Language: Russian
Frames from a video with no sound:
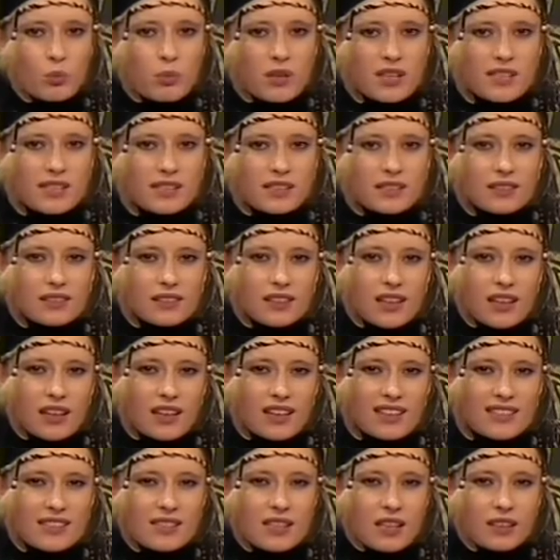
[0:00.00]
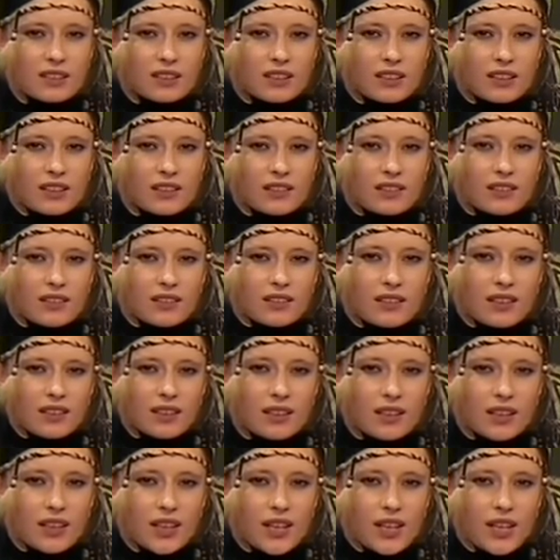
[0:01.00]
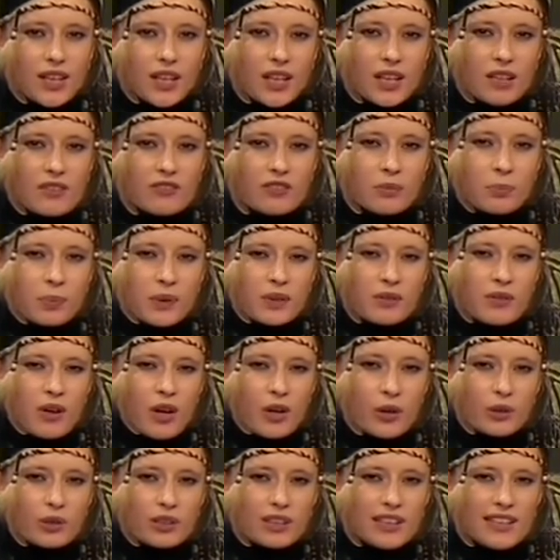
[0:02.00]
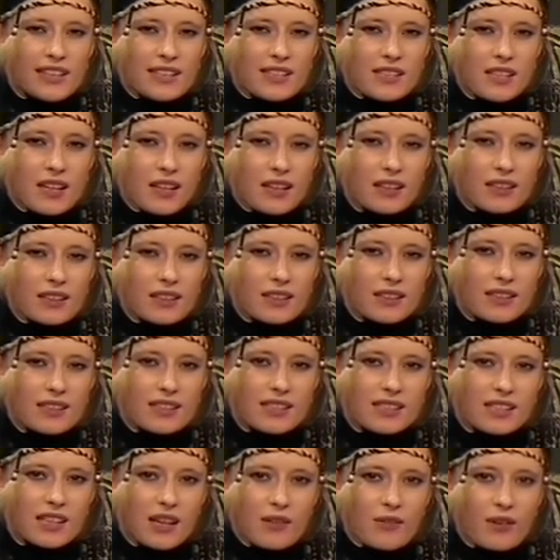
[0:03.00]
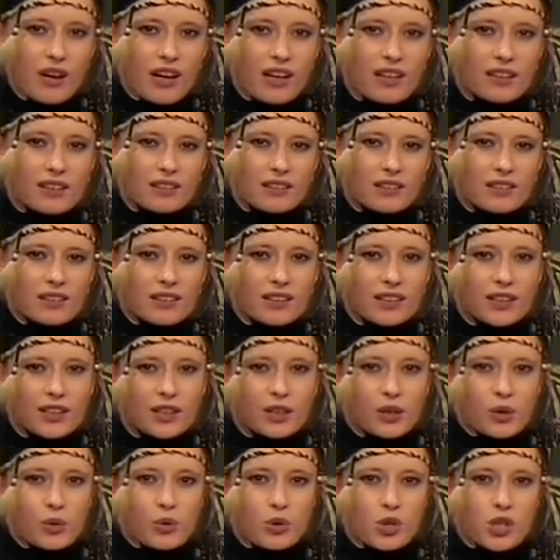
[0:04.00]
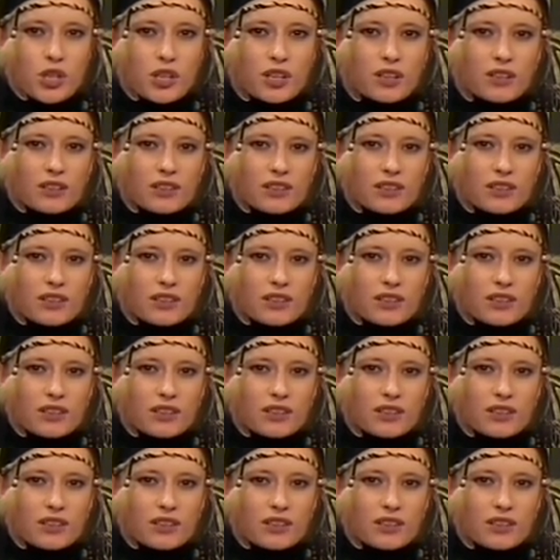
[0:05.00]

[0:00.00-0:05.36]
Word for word: образы, как касатки. Выплывают лица, слова, игрушки.